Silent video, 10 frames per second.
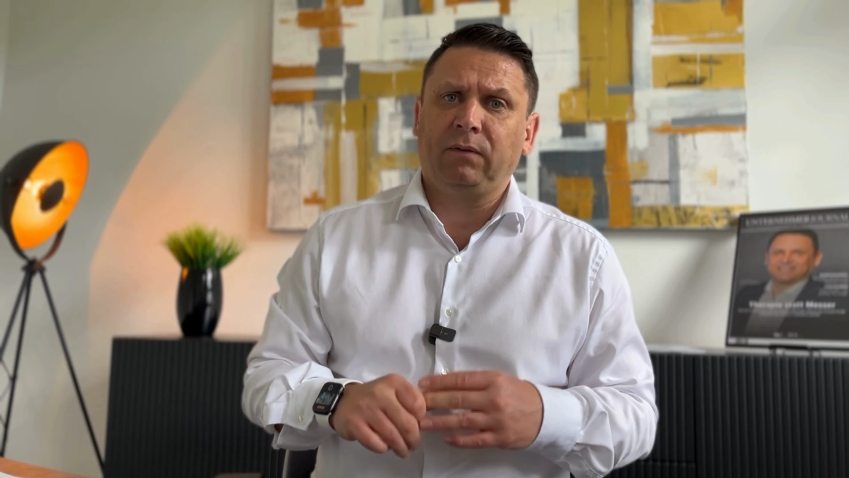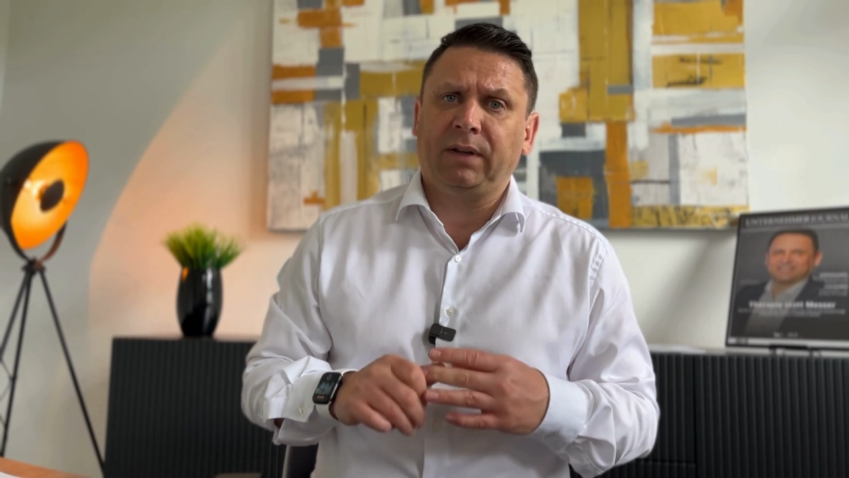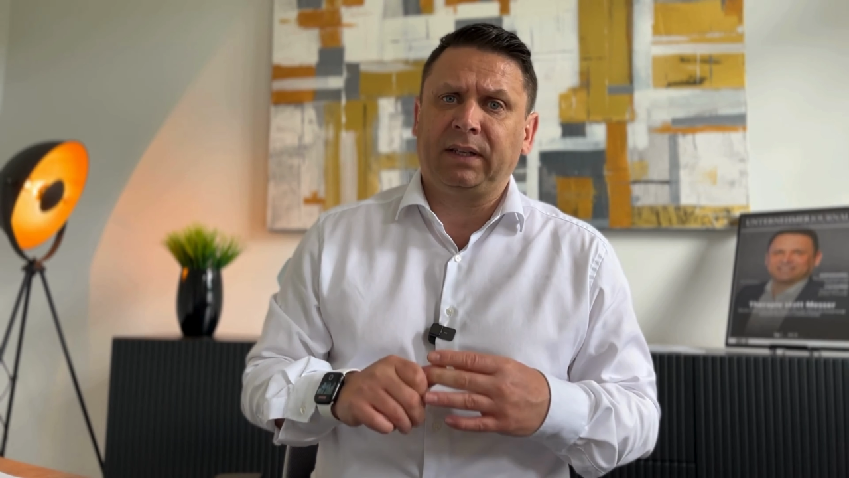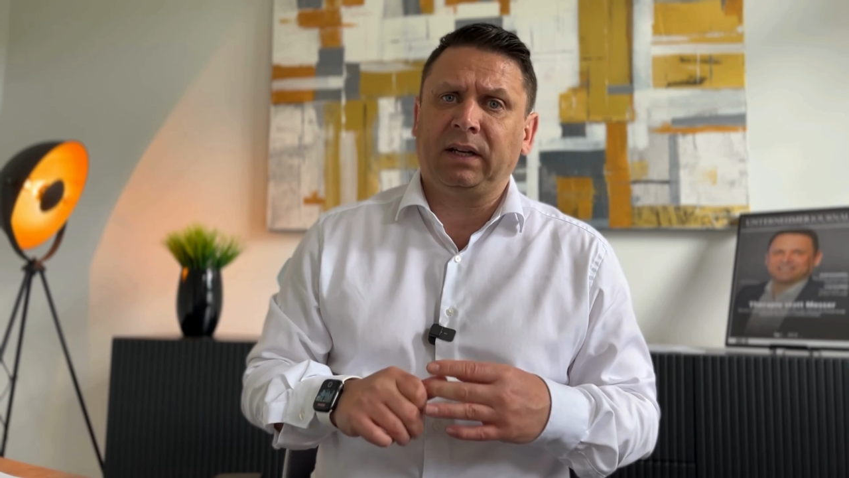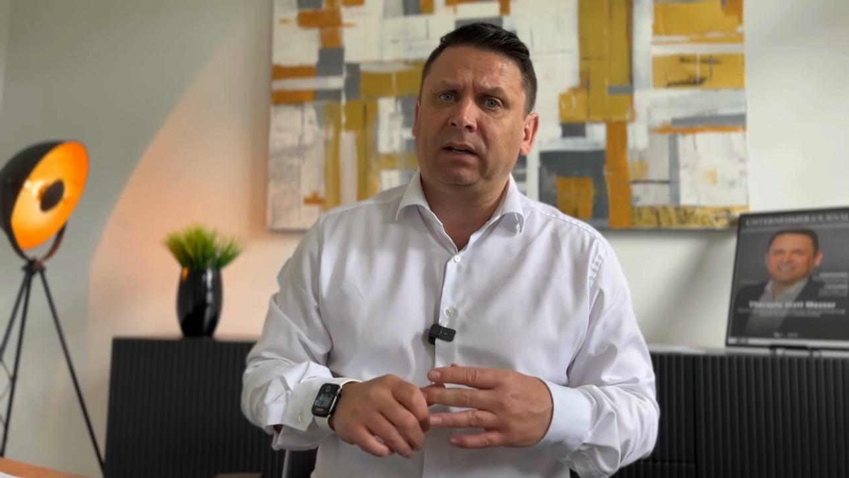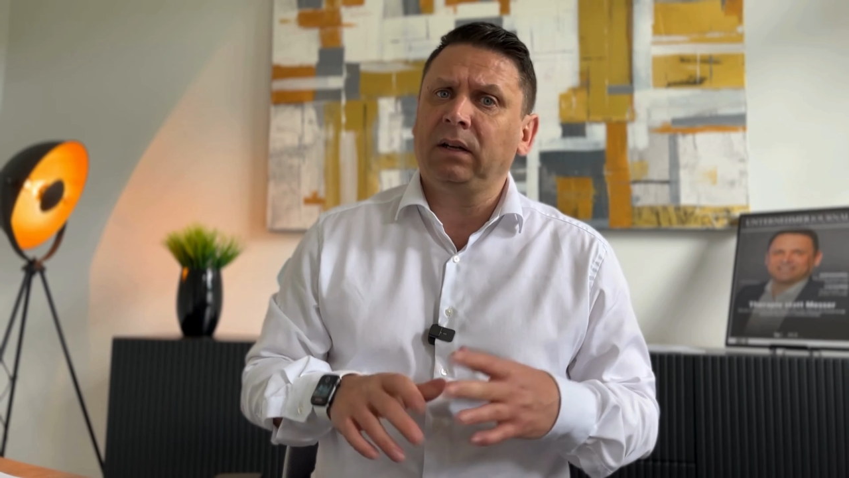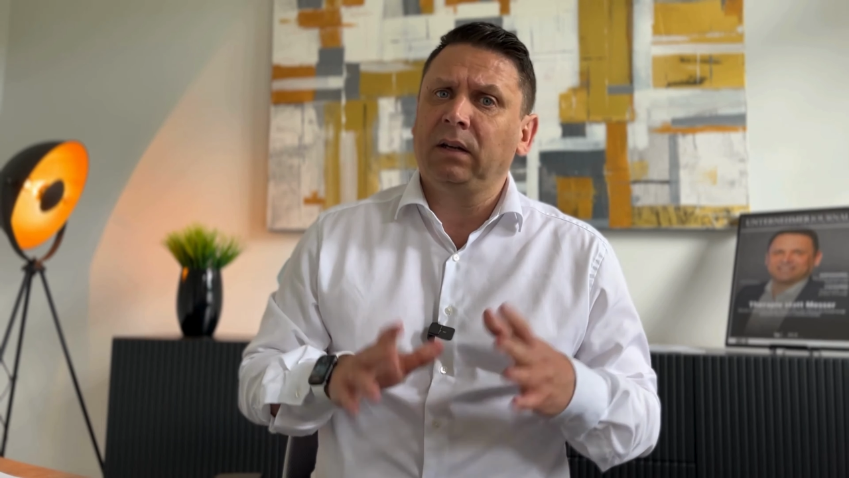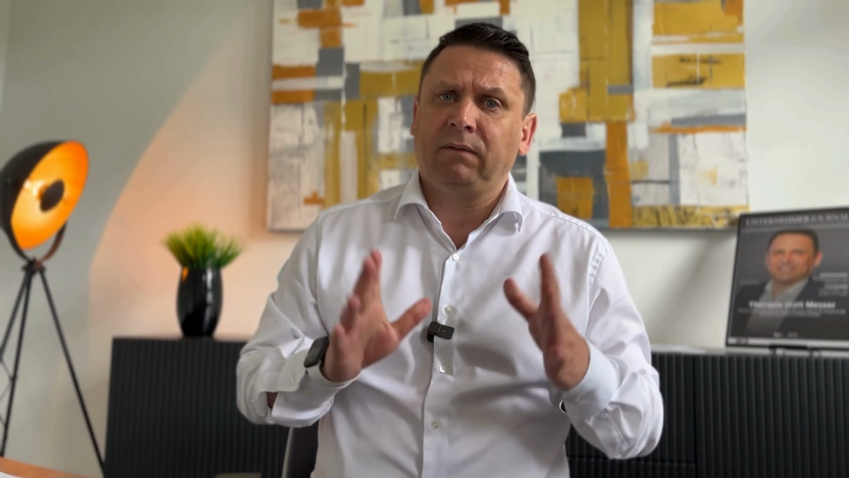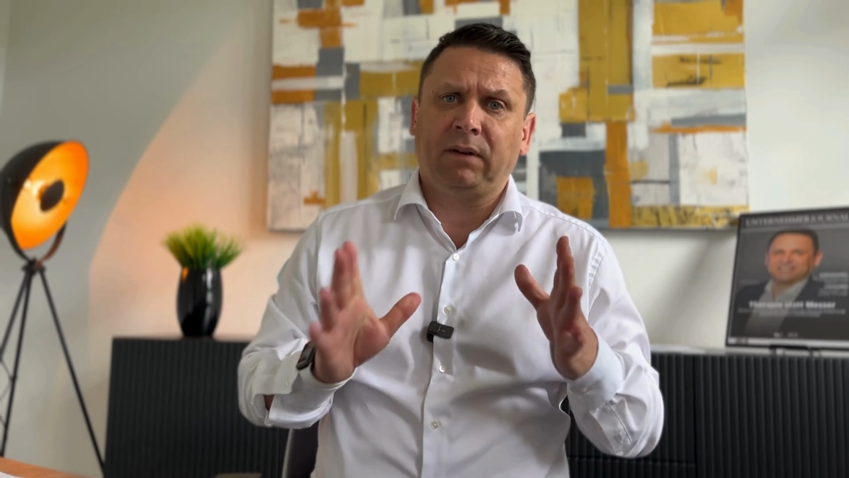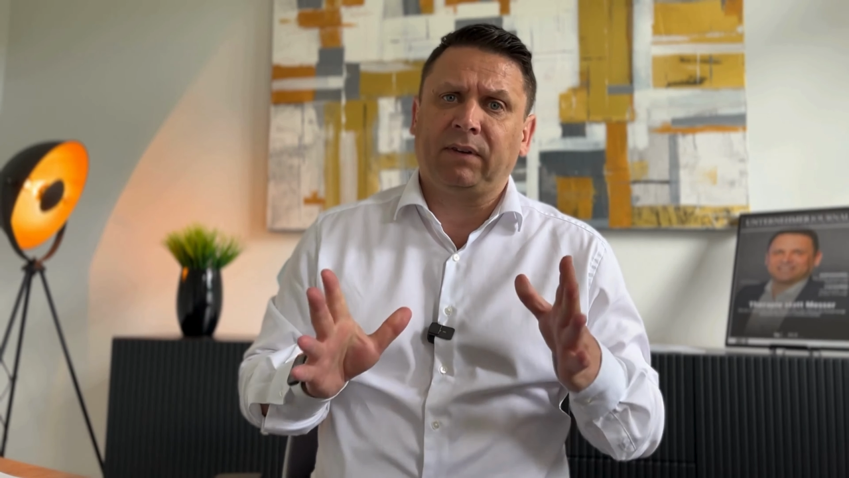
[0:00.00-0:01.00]
Wenn ja,
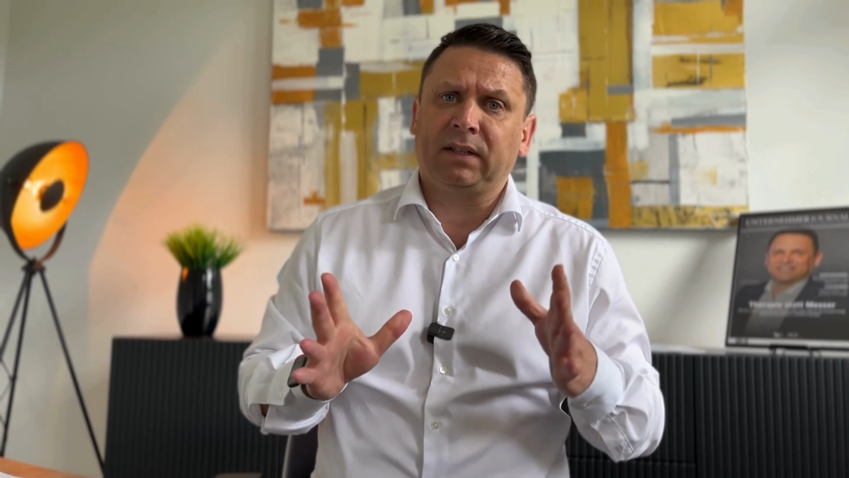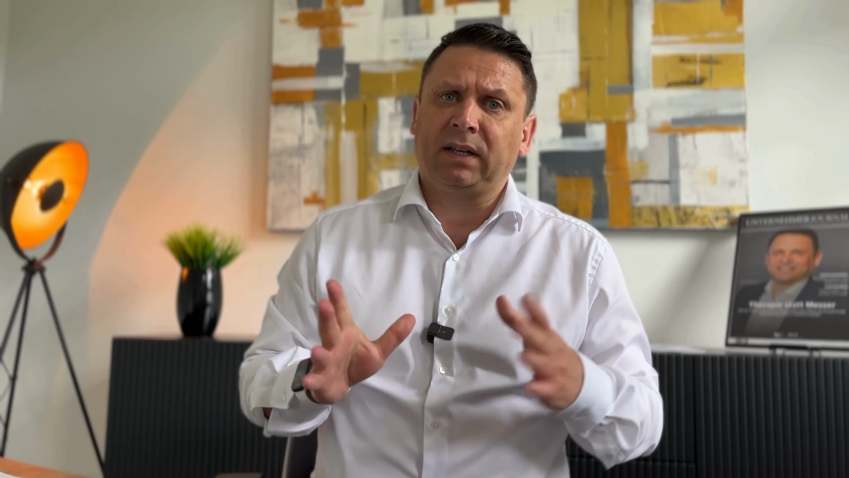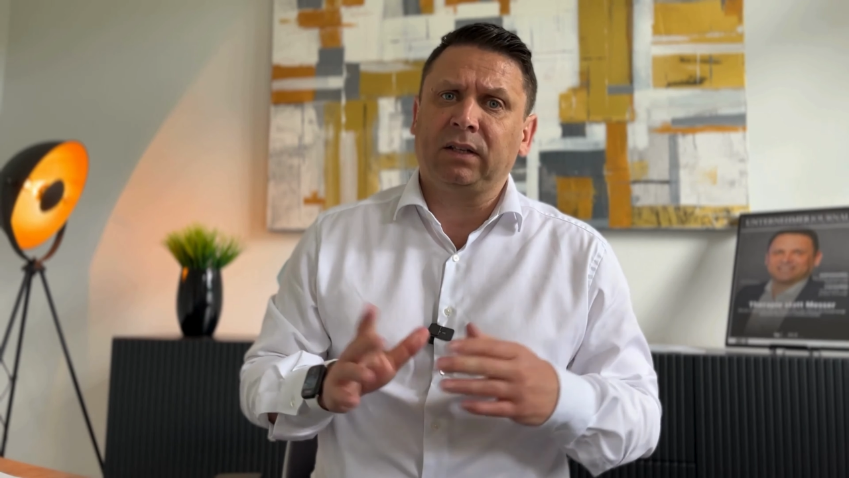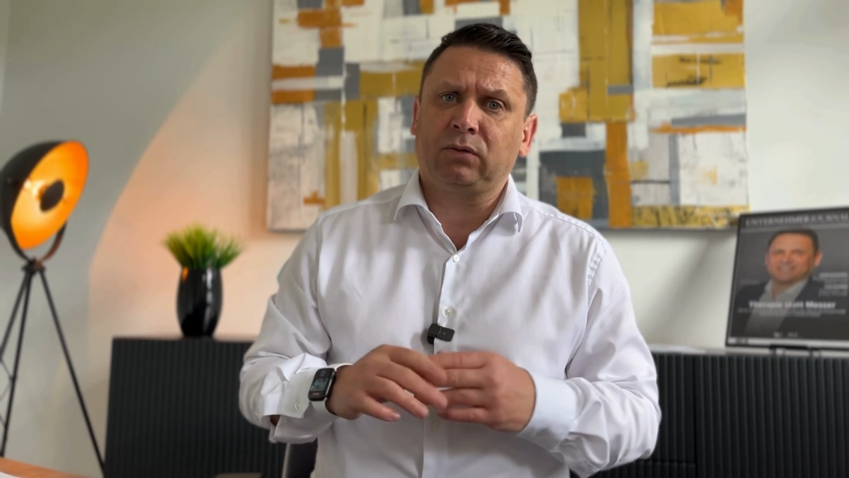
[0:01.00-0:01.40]
werden wir das alles